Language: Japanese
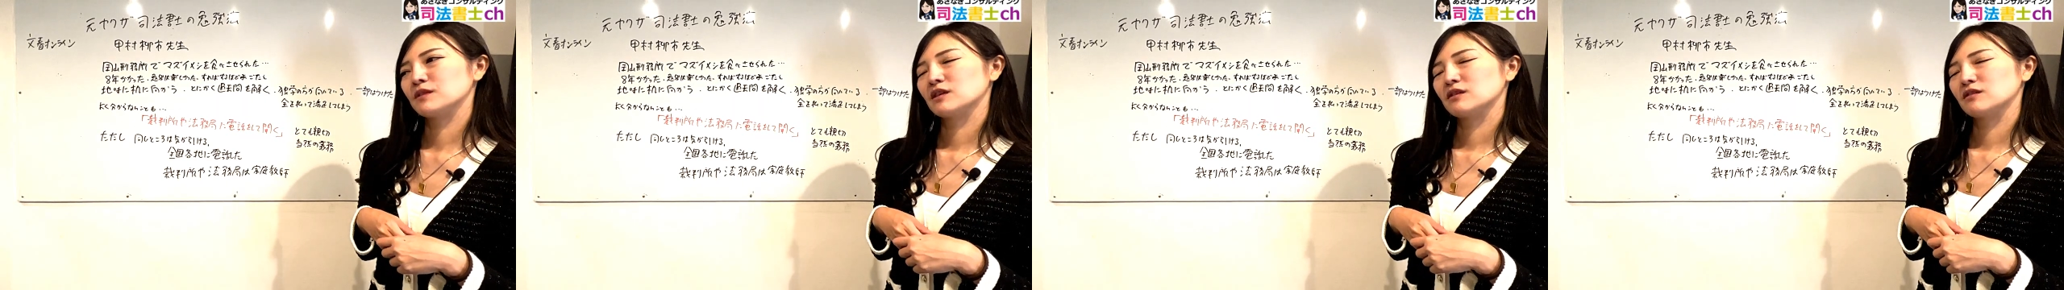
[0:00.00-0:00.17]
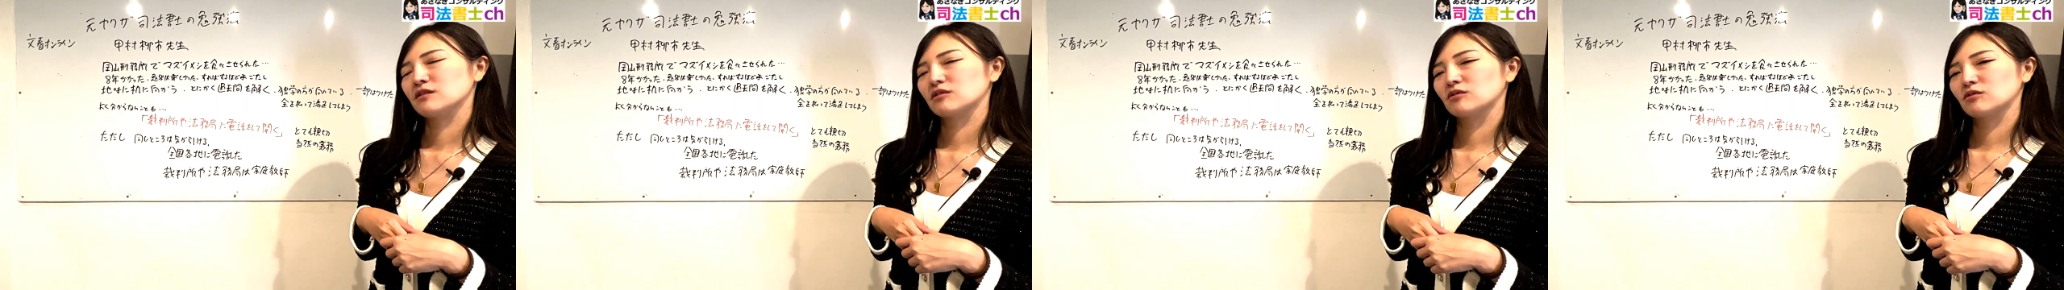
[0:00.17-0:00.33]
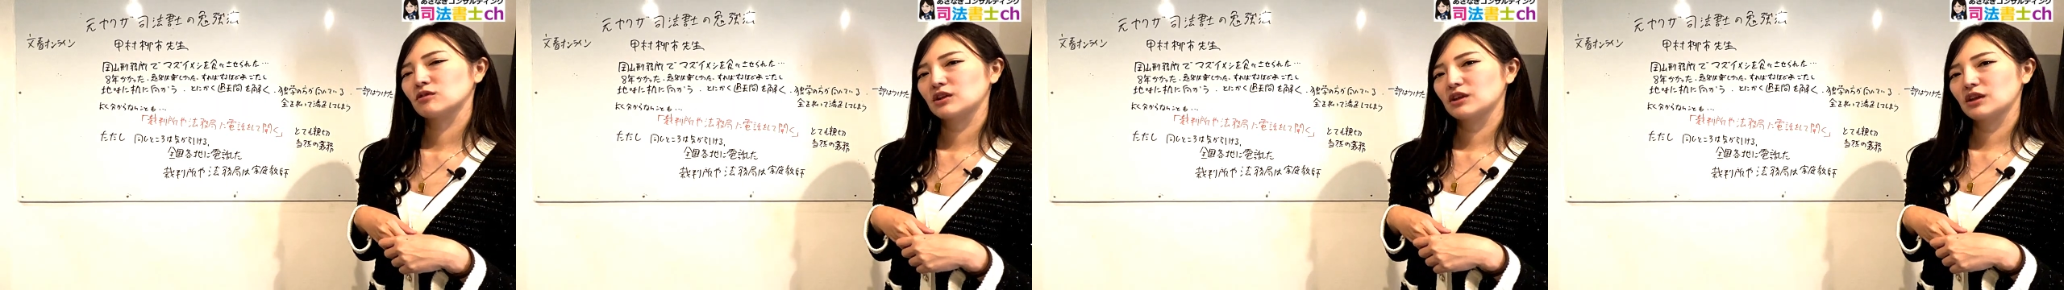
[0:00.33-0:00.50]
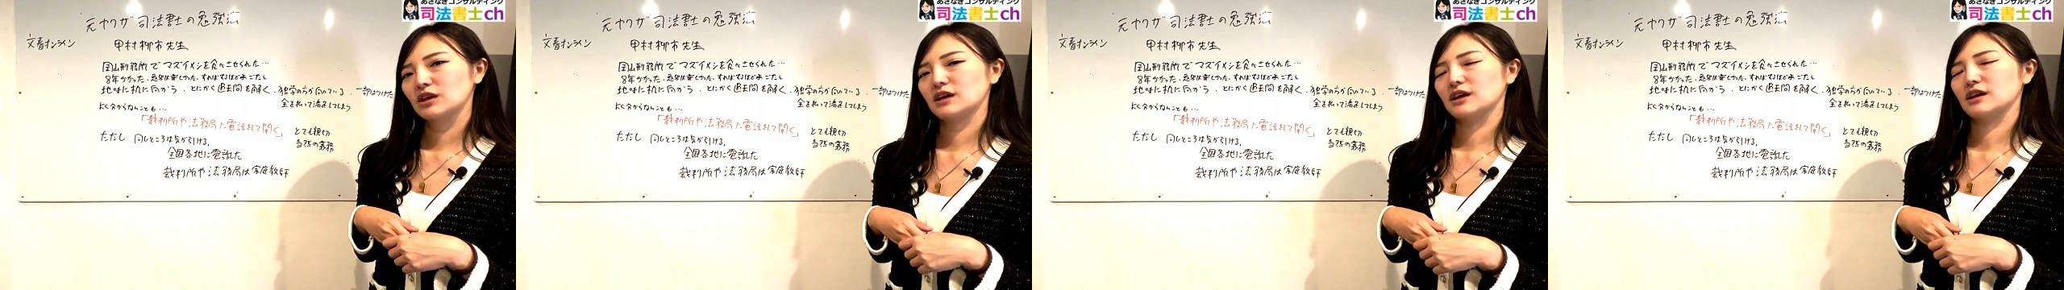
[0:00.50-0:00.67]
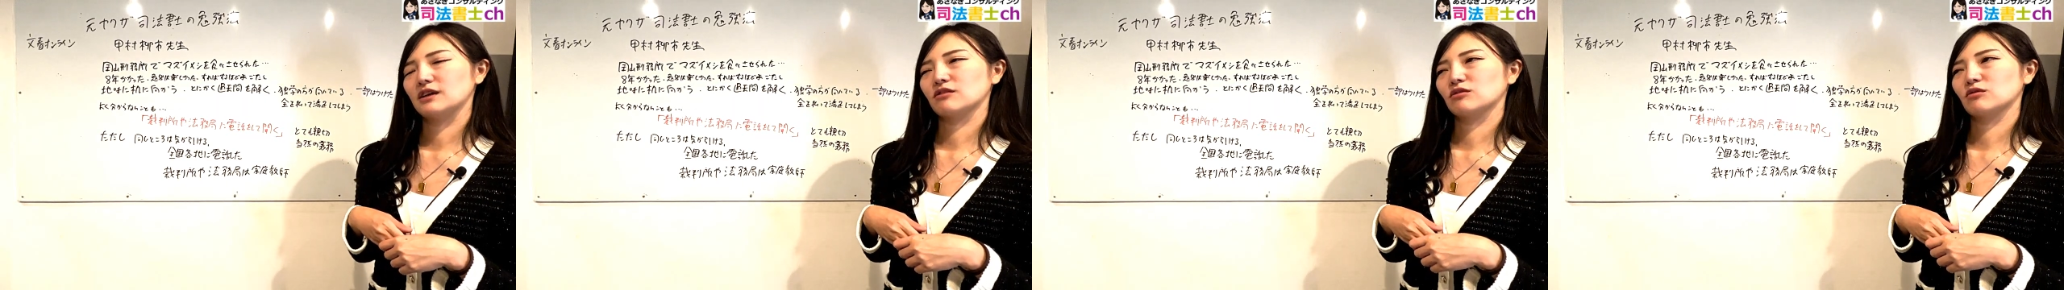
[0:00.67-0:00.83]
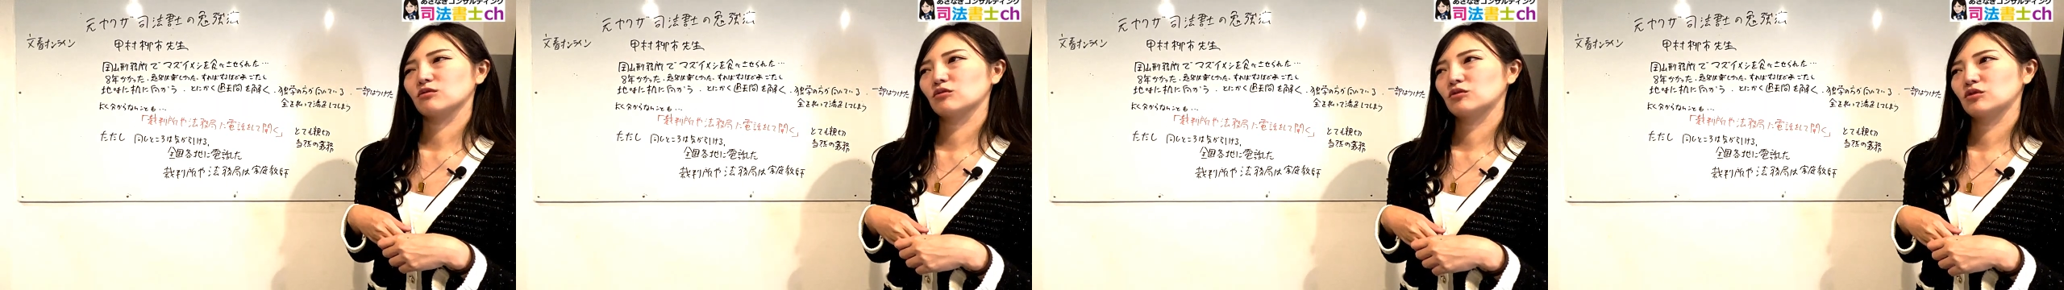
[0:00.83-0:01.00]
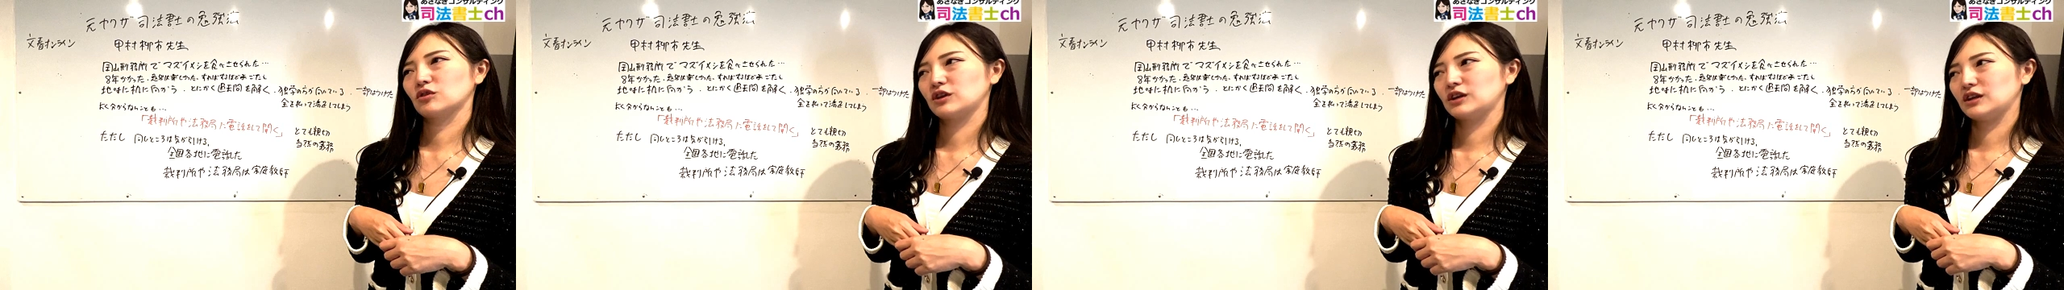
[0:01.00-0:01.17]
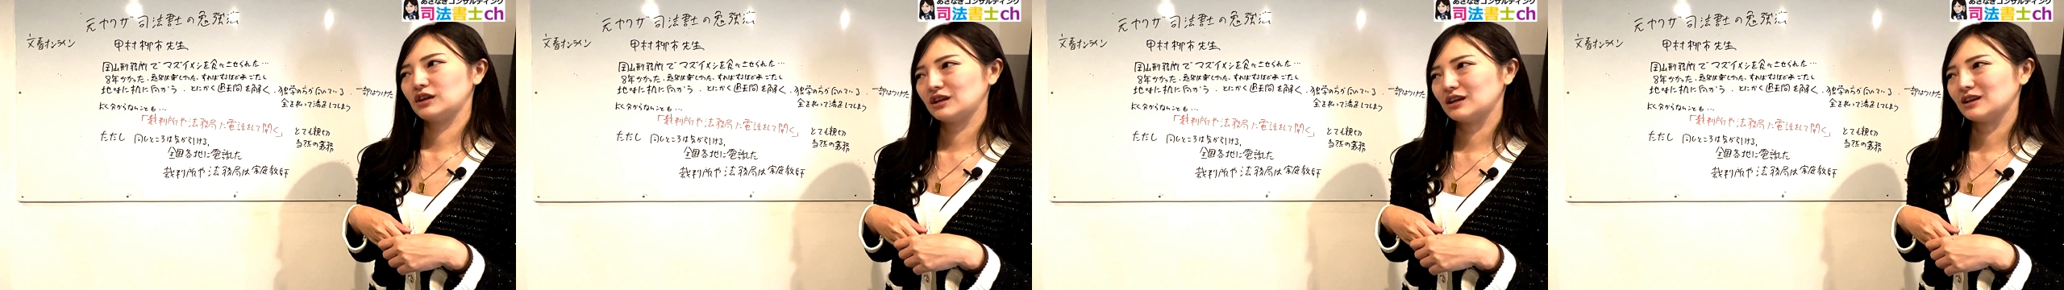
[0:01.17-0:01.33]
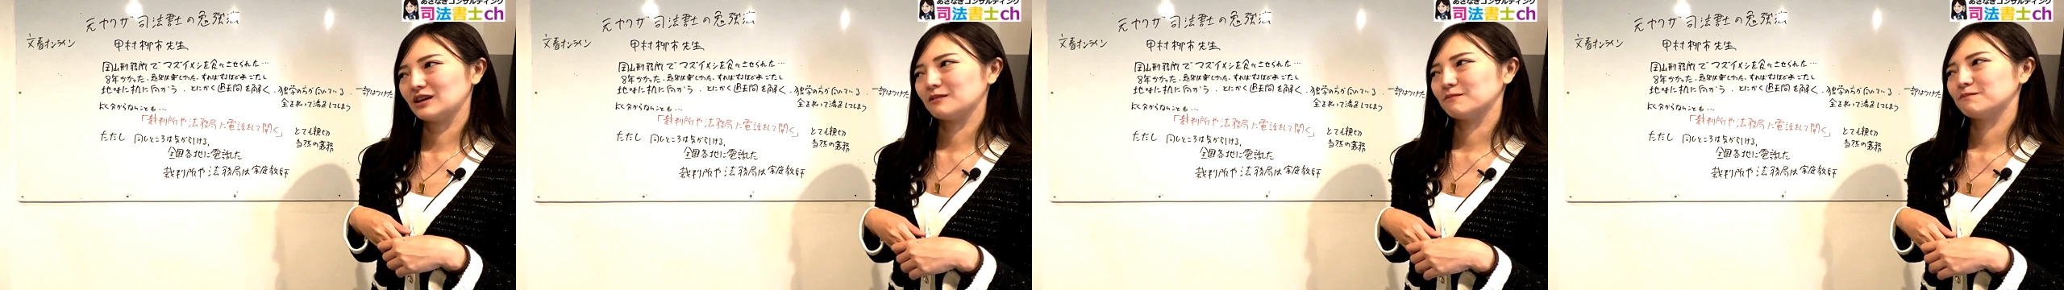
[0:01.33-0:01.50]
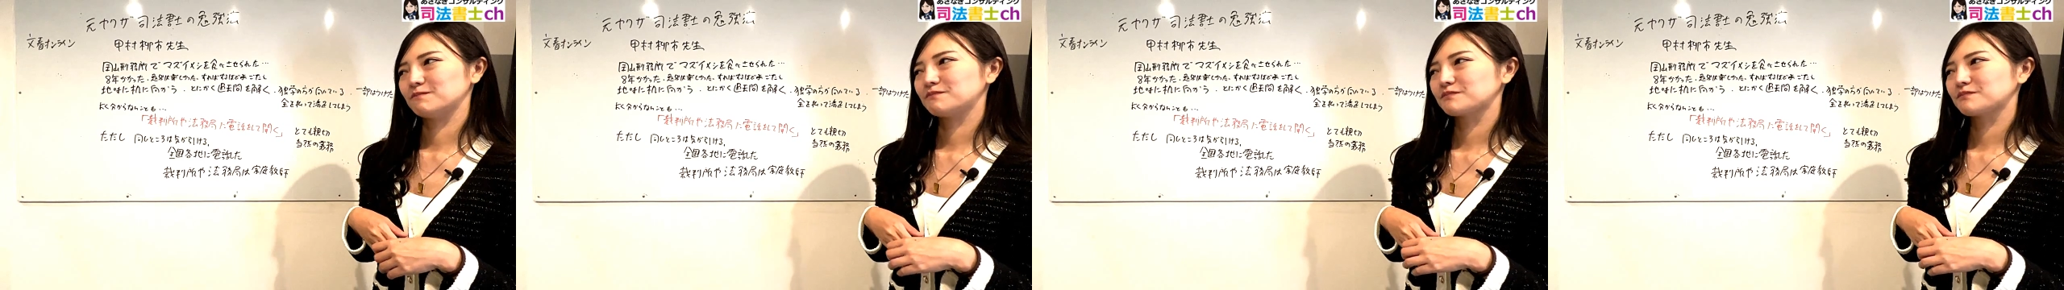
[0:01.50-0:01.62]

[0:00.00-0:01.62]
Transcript: それでその時に